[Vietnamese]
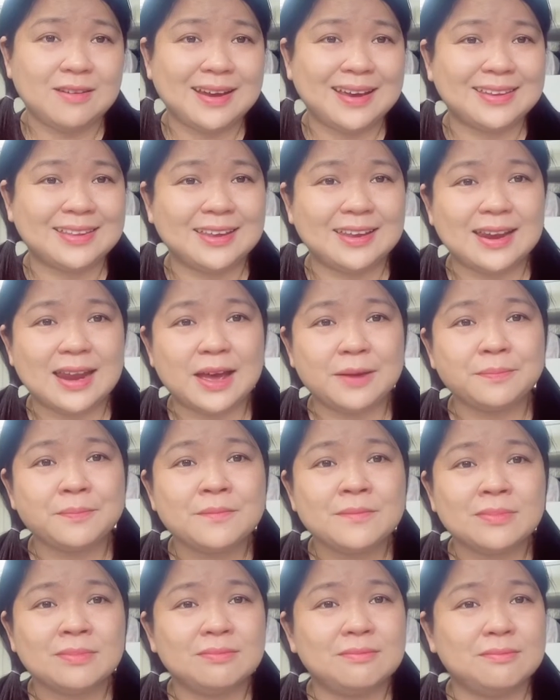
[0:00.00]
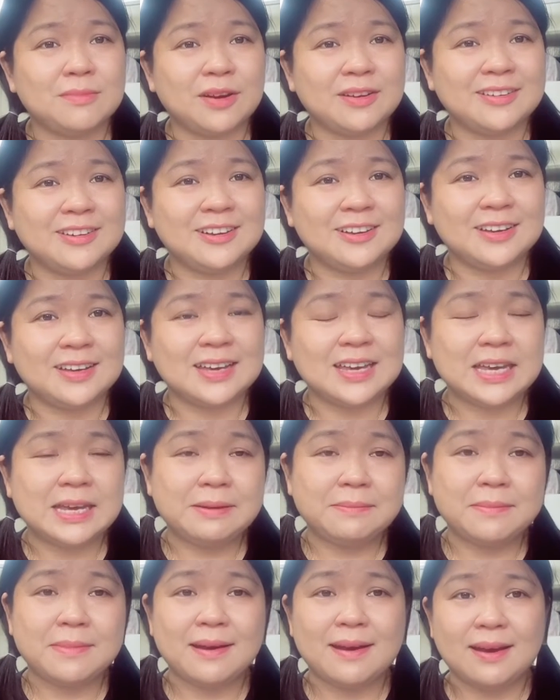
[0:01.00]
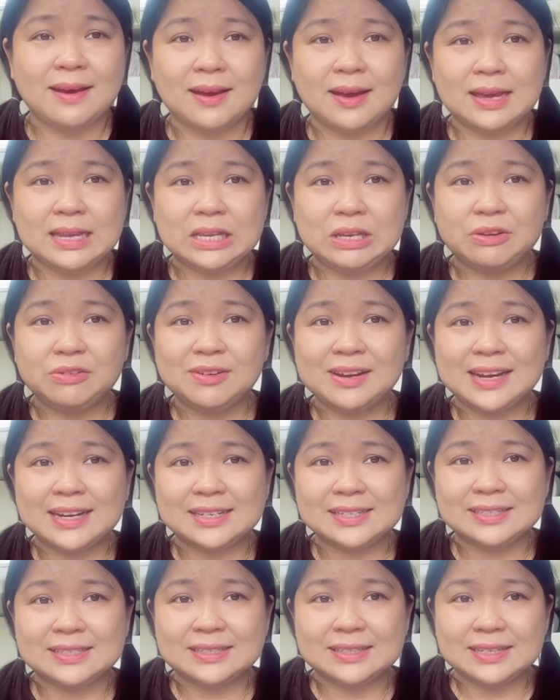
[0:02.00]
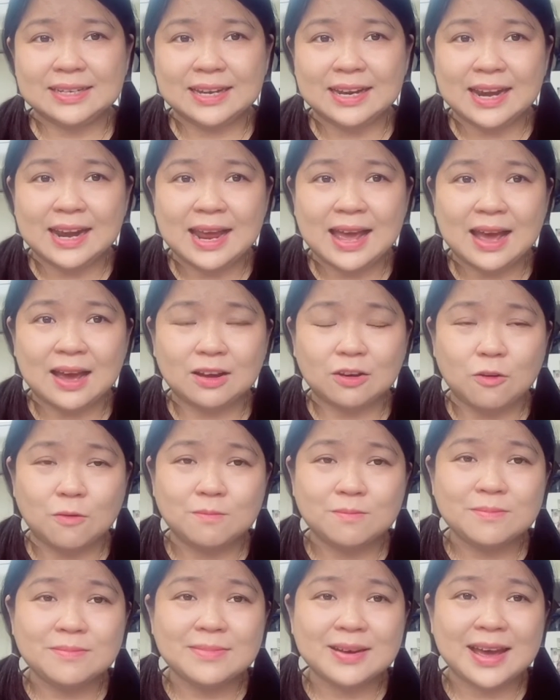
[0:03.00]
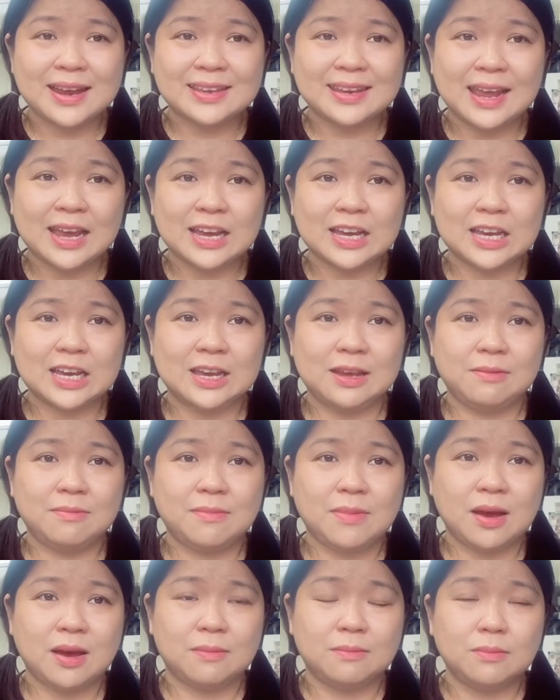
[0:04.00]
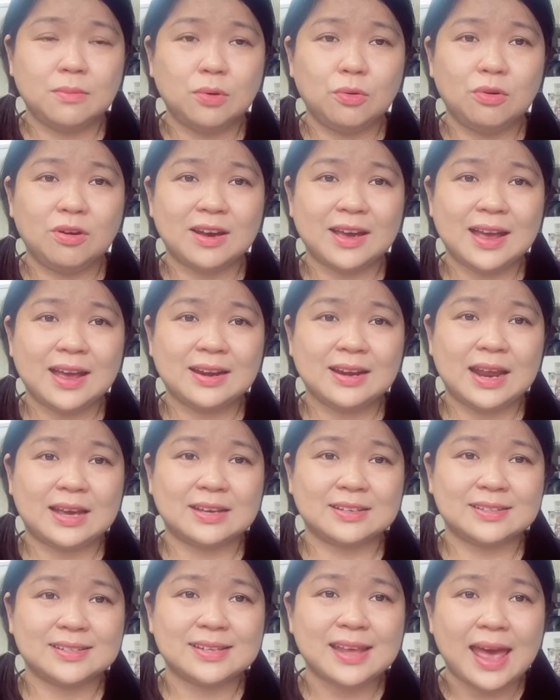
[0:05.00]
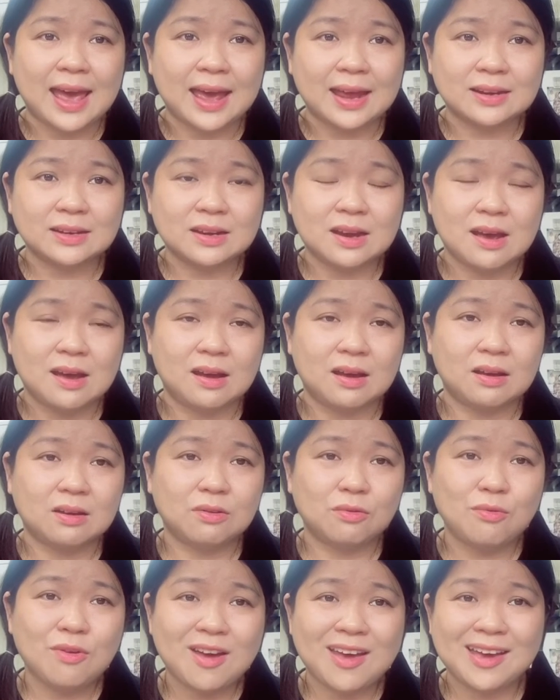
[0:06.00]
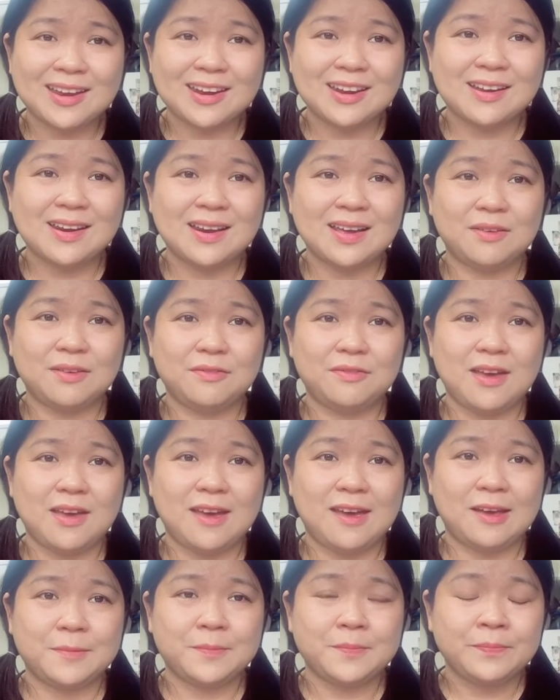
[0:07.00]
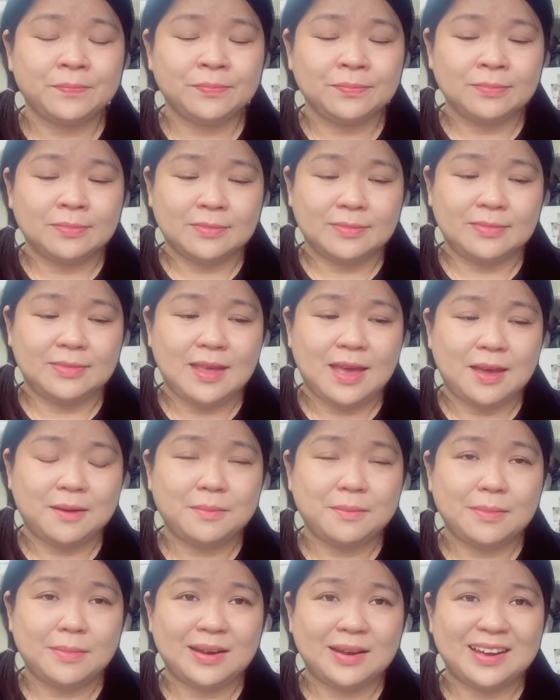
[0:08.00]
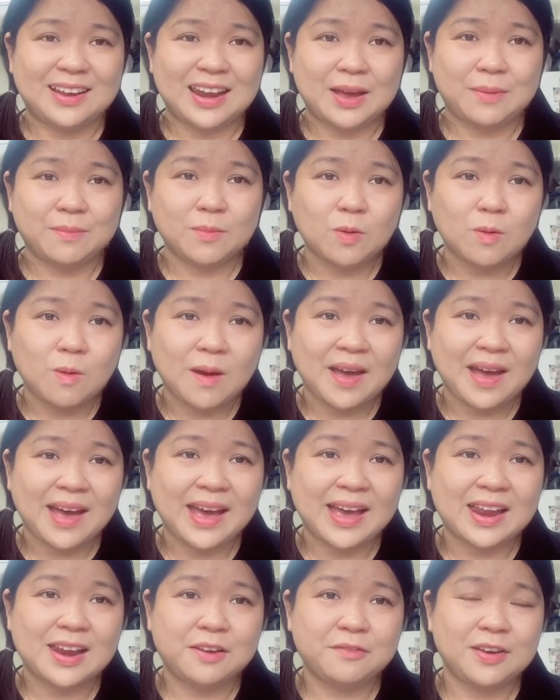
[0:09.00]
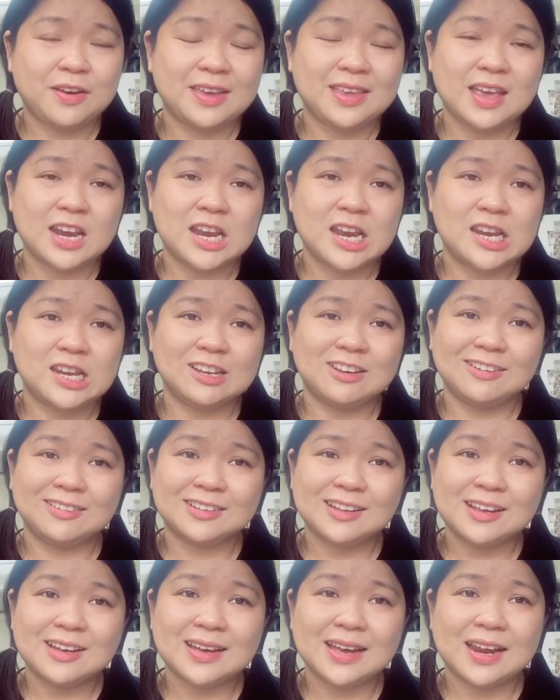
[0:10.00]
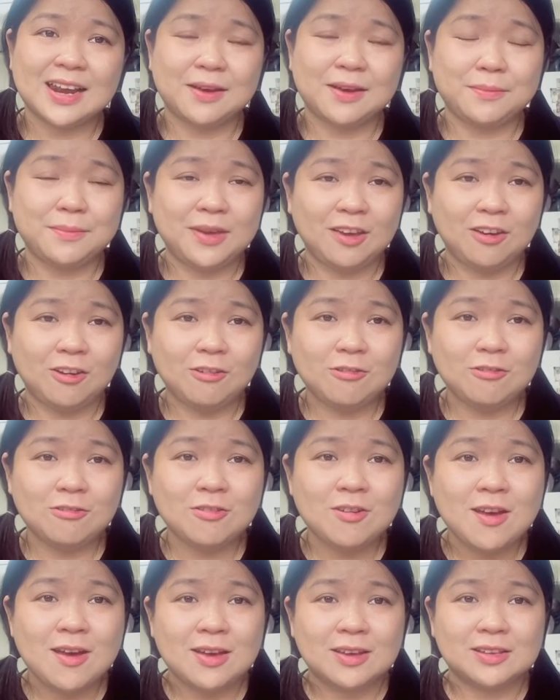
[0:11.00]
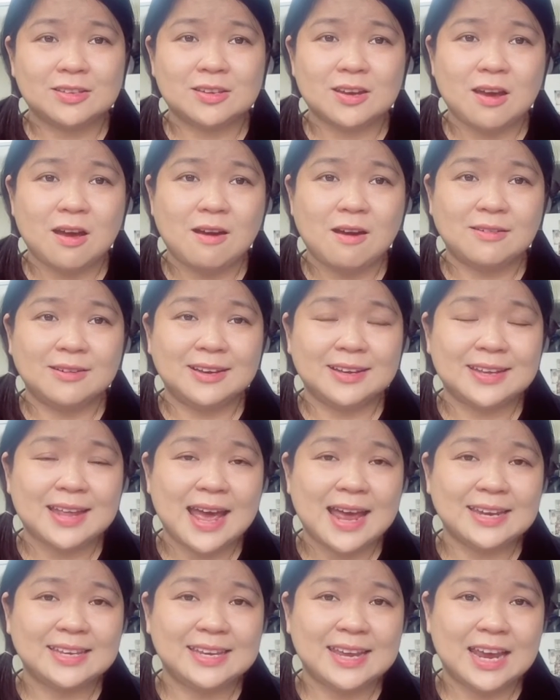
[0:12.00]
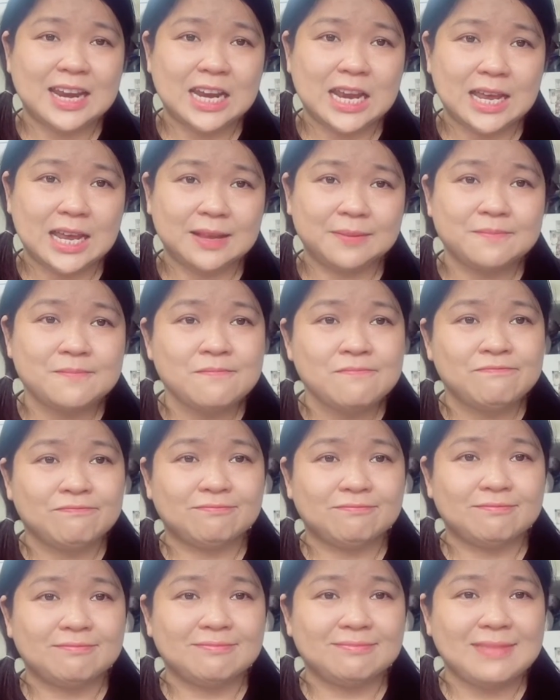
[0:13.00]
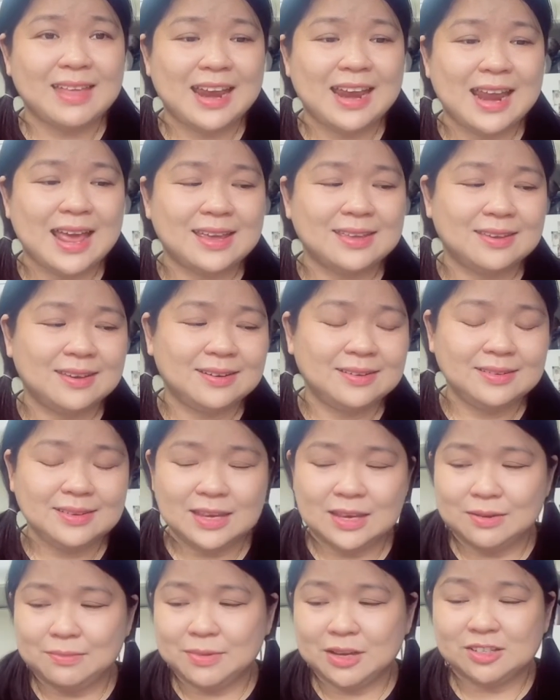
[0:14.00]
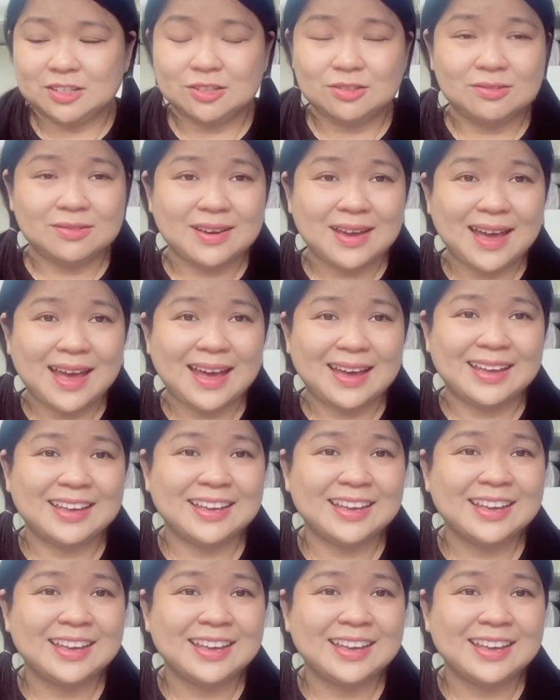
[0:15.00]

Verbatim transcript: này thì là mọi người khi mà du lịch thì là cũng cân nhắc khi mà mua các đặc sản ở quê đó là về để mà làm quà hay là về gia đình thưởng thức hay là biếu cho người thân gia đình ừ, đây là những gì mà Suka